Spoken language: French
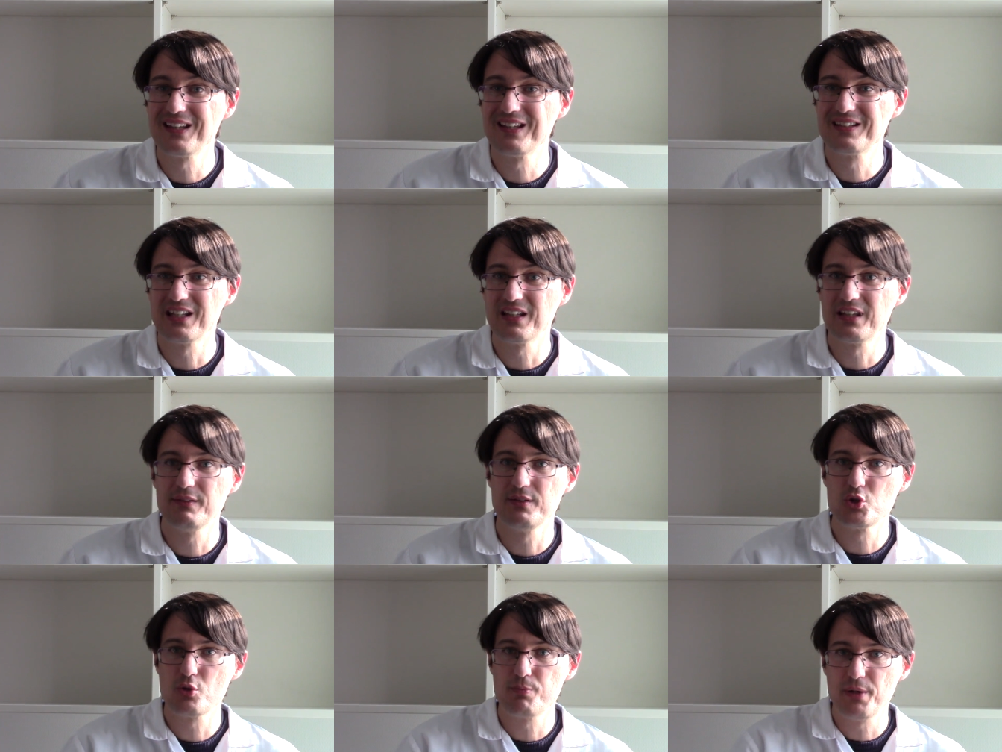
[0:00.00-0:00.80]
en Science
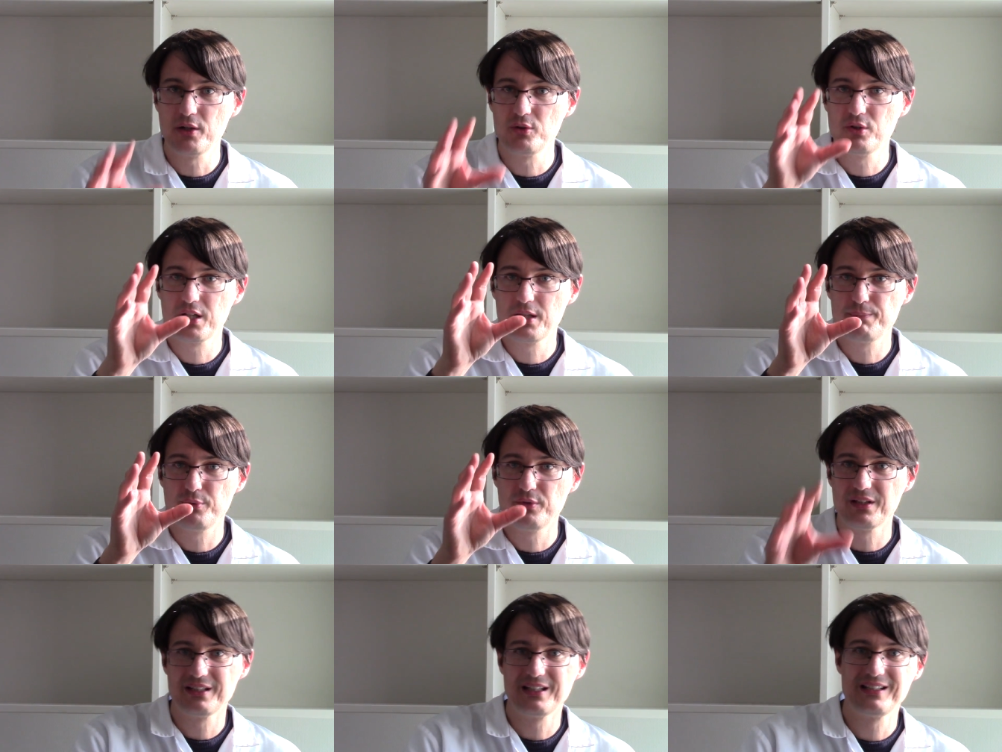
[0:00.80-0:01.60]
Je parlerai
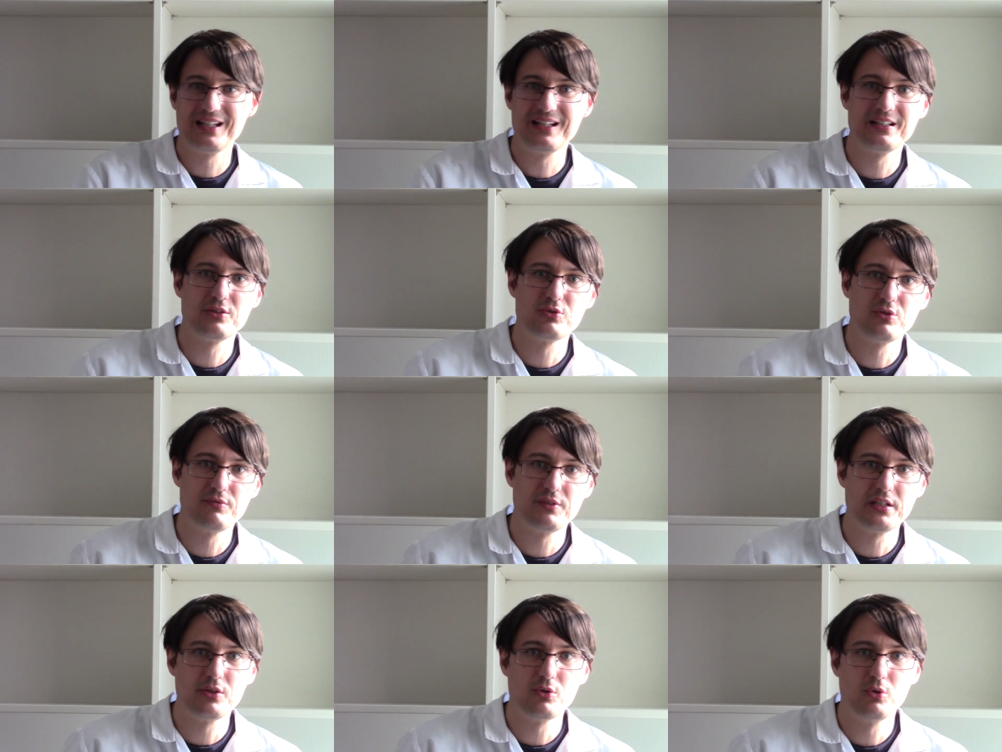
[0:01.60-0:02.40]
plus en détail dans une
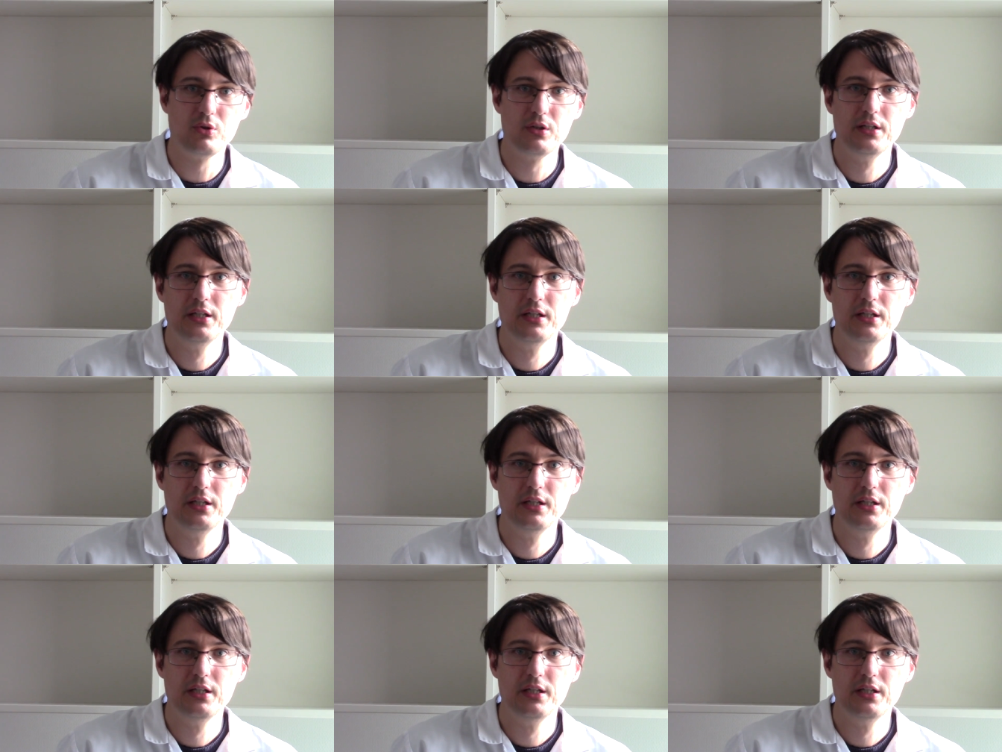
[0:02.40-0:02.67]
vidéo